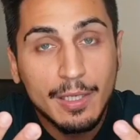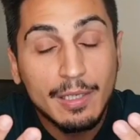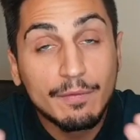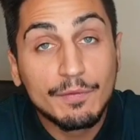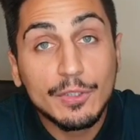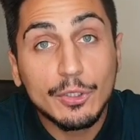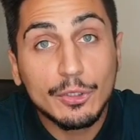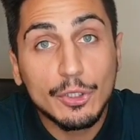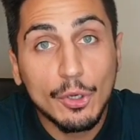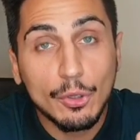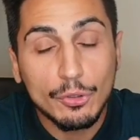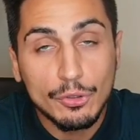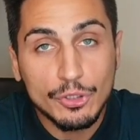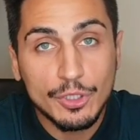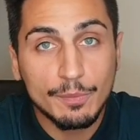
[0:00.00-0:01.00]
Nel video di
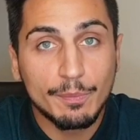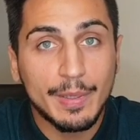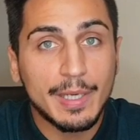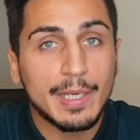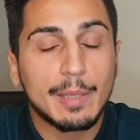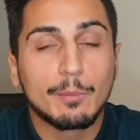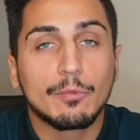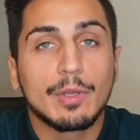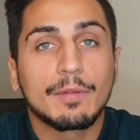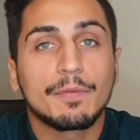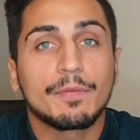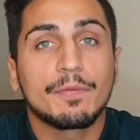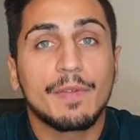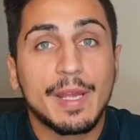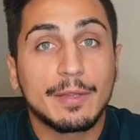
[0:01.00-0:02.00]
oggi impareremo un
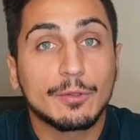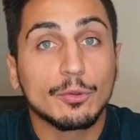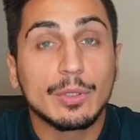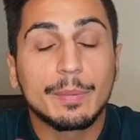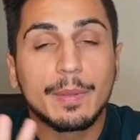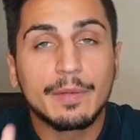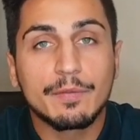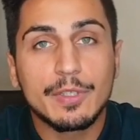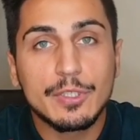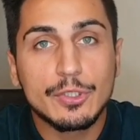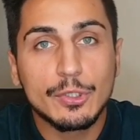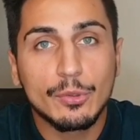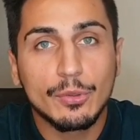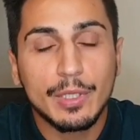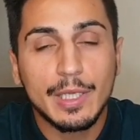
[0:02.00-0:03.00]
effetto di
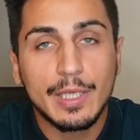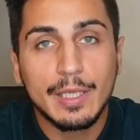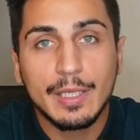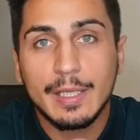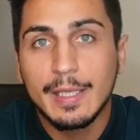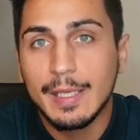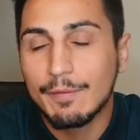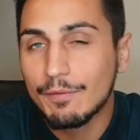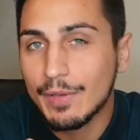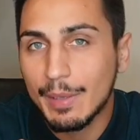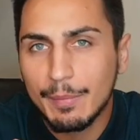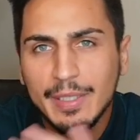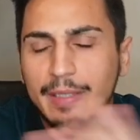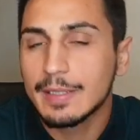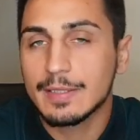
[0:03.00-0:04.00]
previsione che è
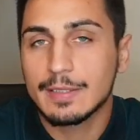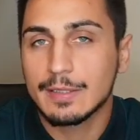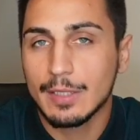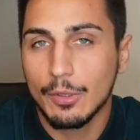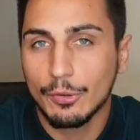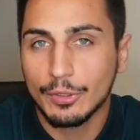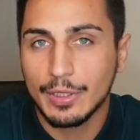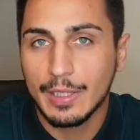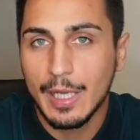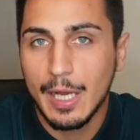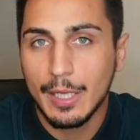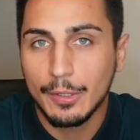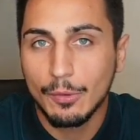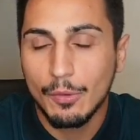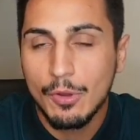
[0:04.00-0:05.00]
veramente
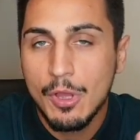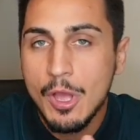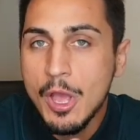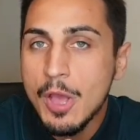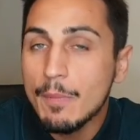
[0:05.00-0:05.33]
straordinario,